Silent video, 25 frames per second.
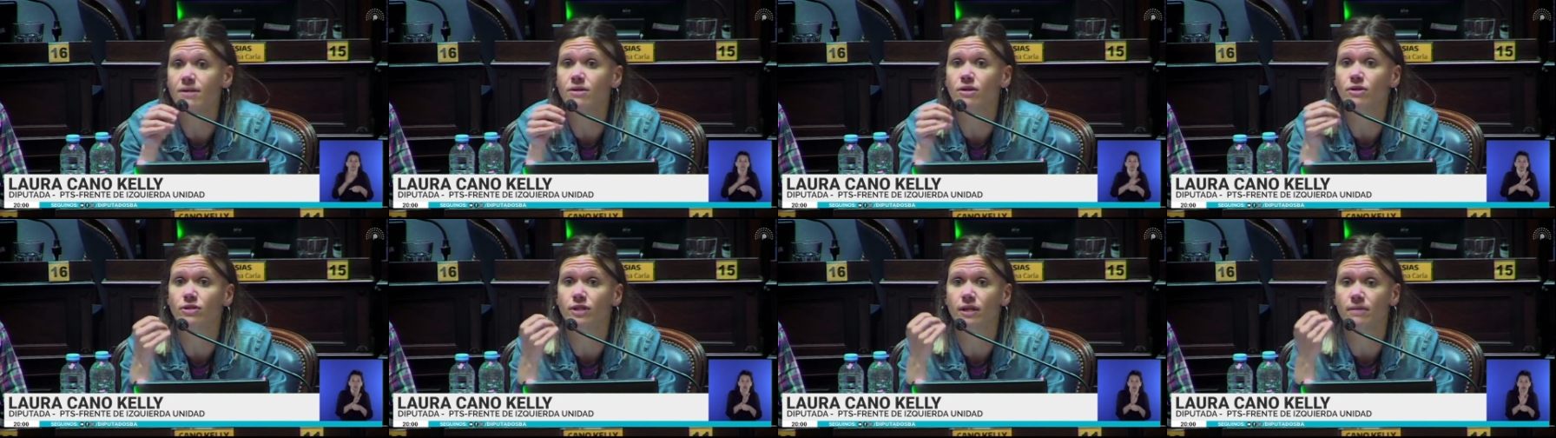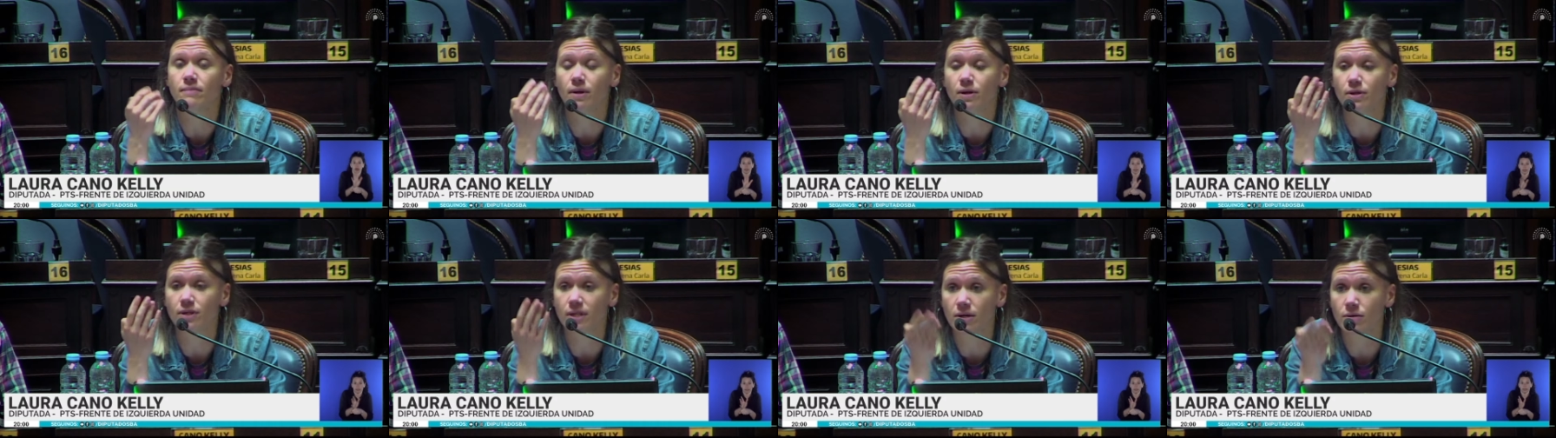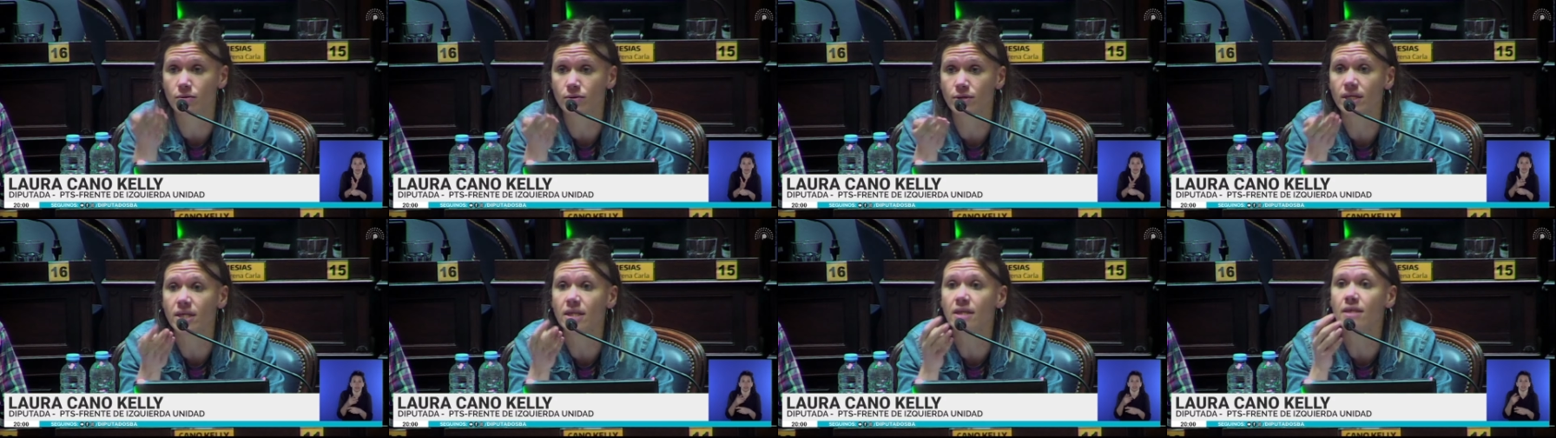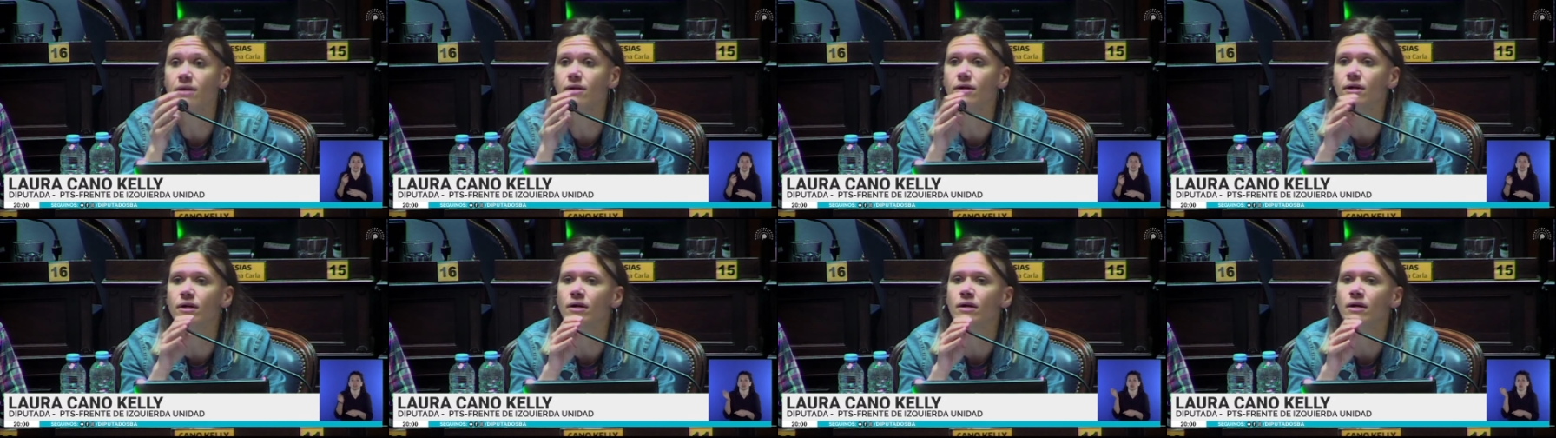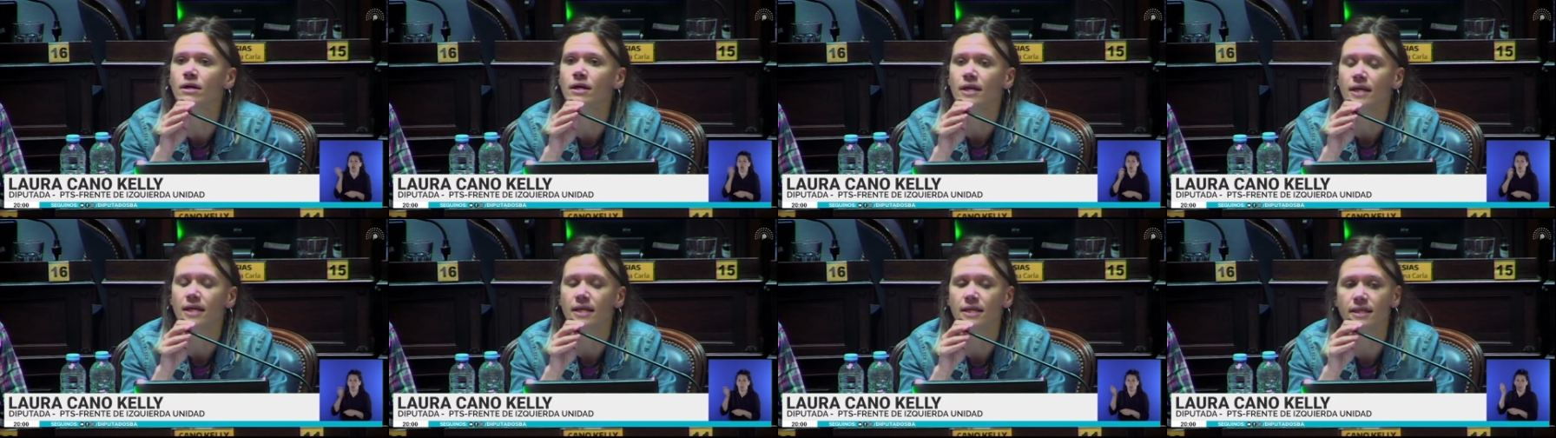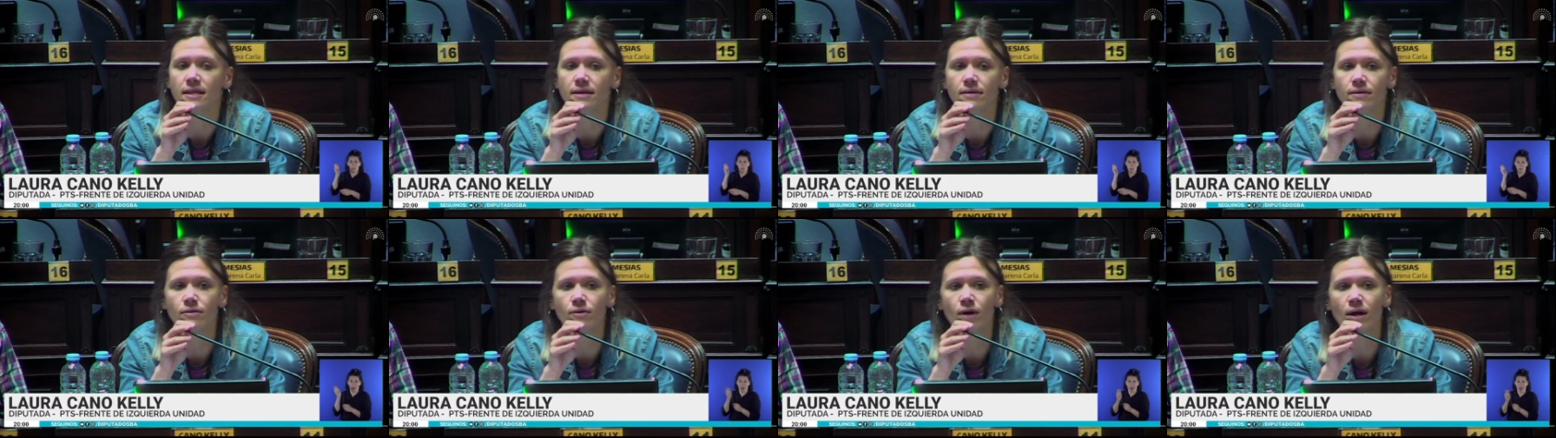nos hemos reunido
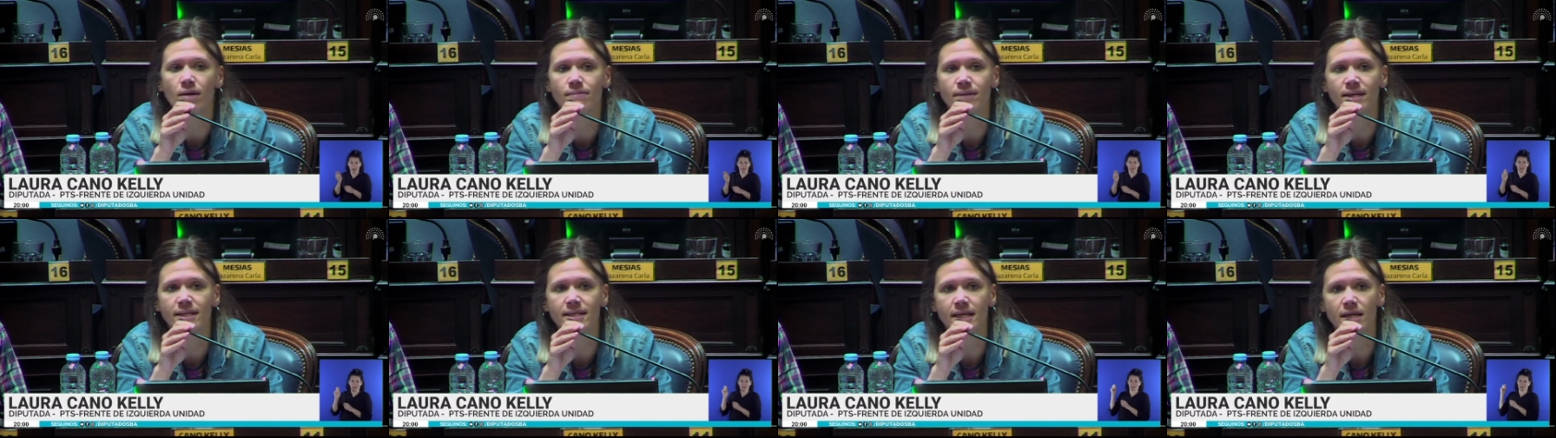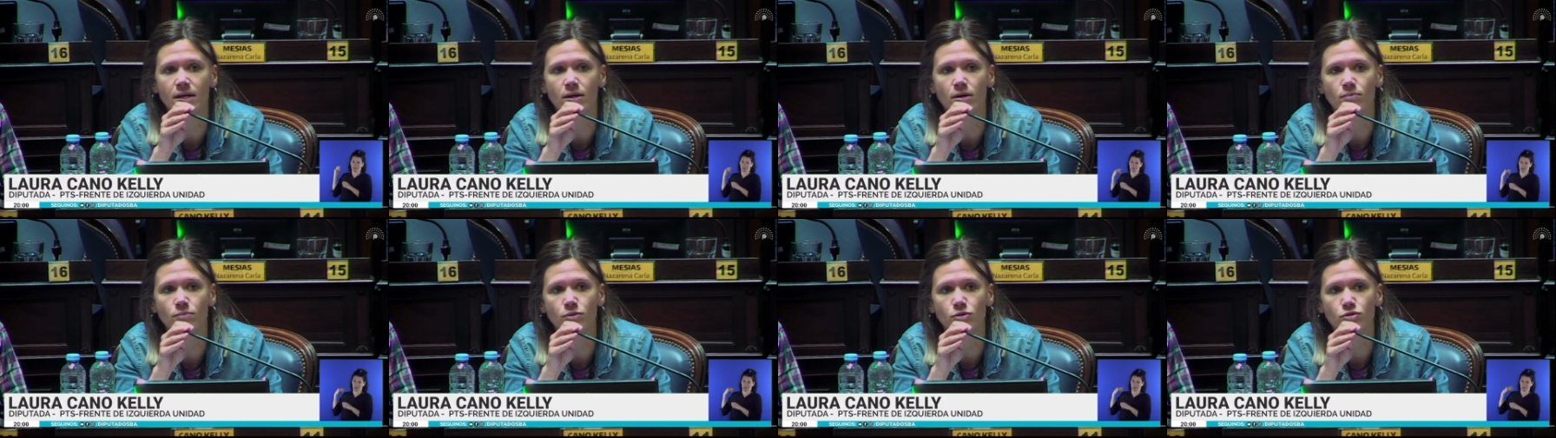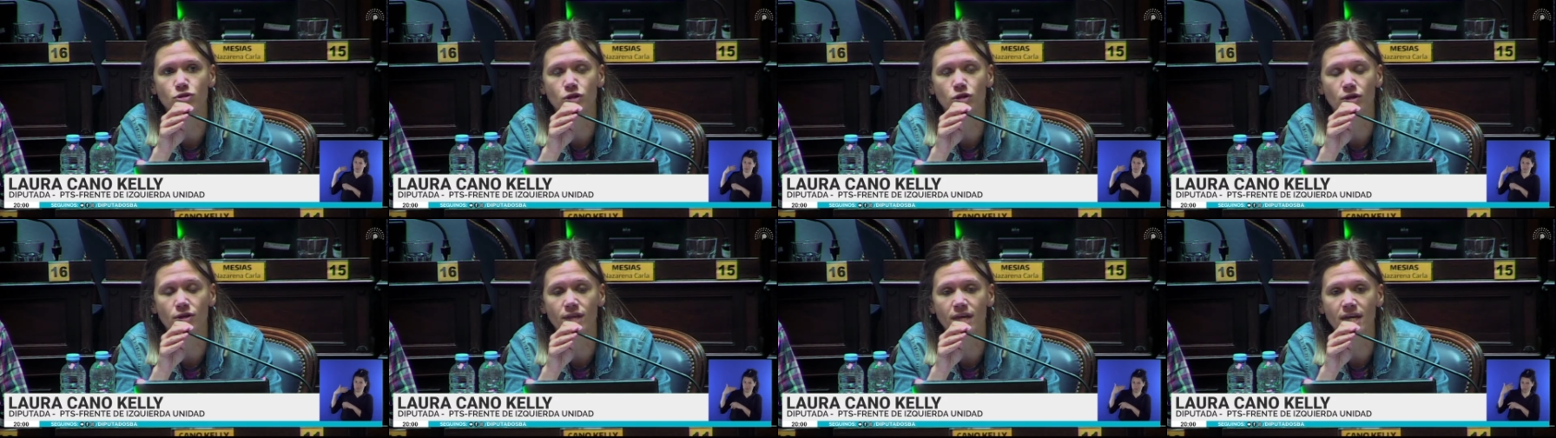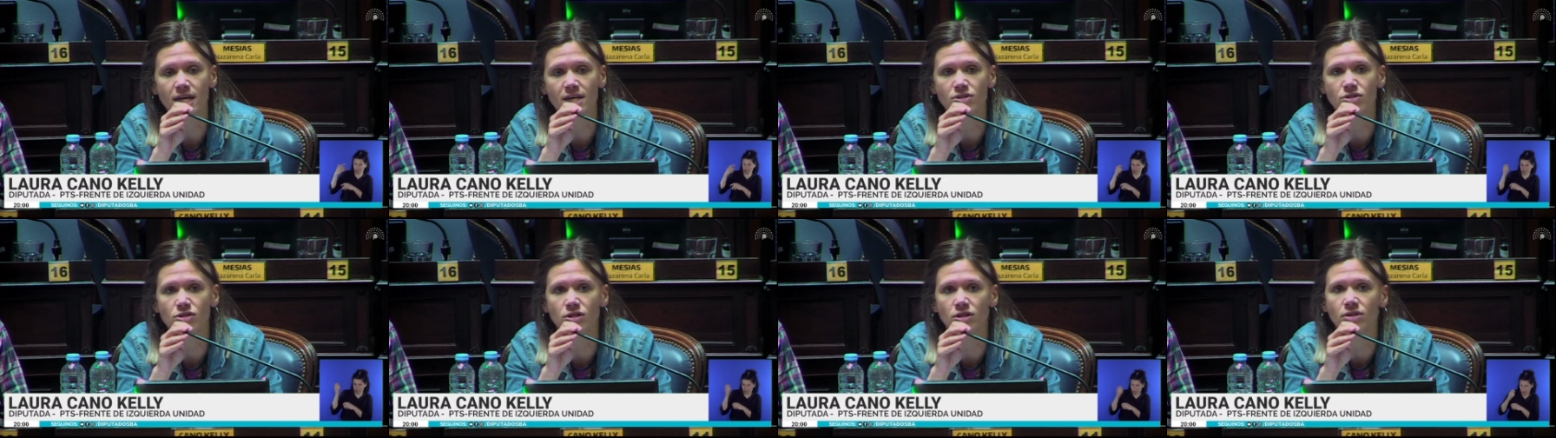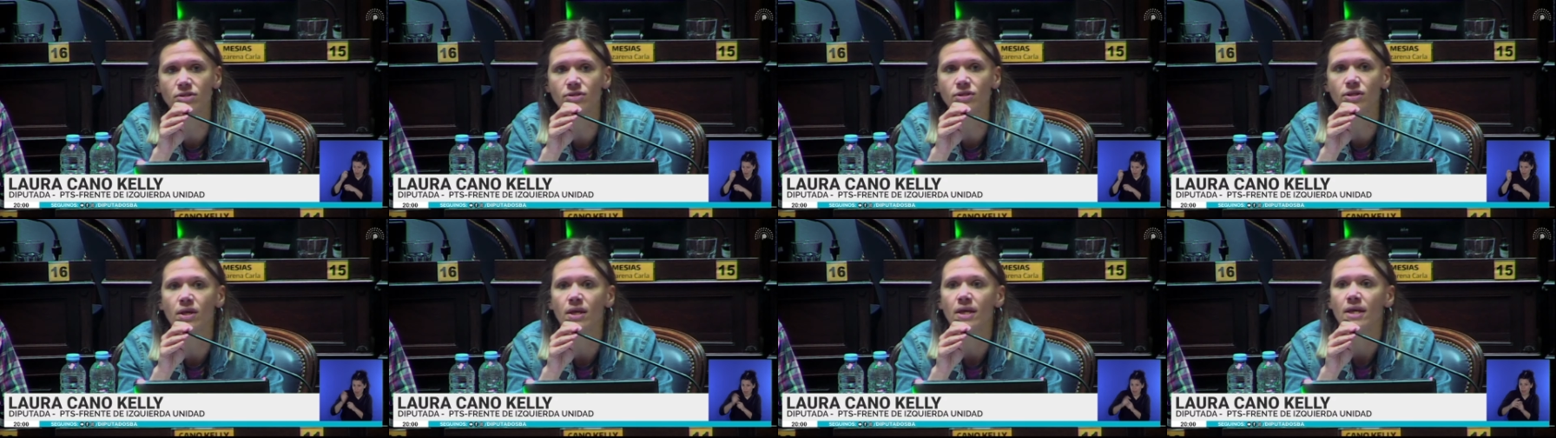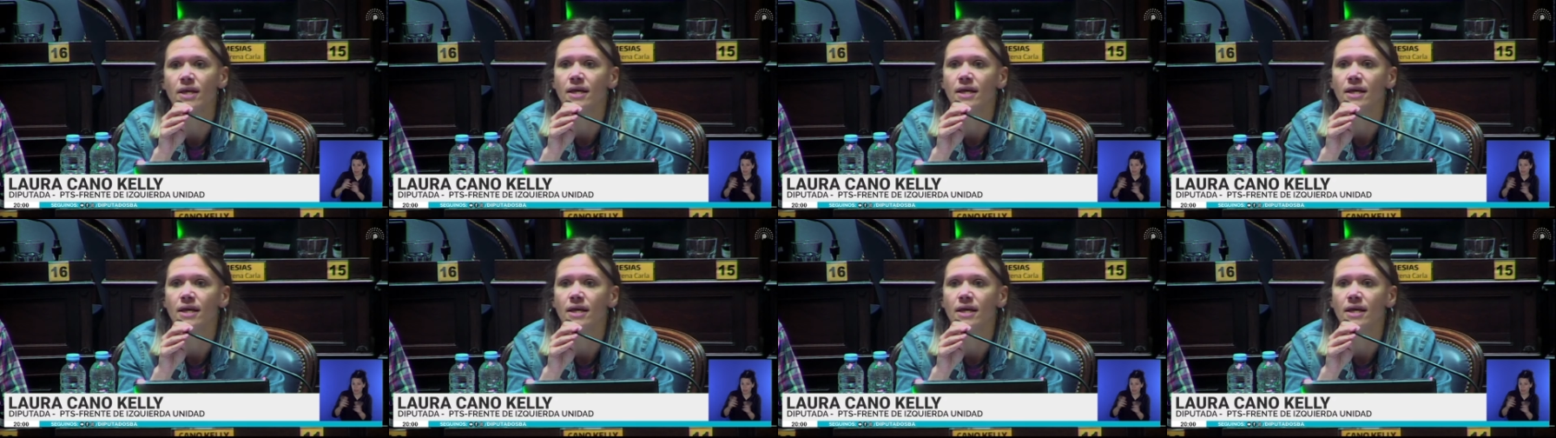individualmente con muchos de ellos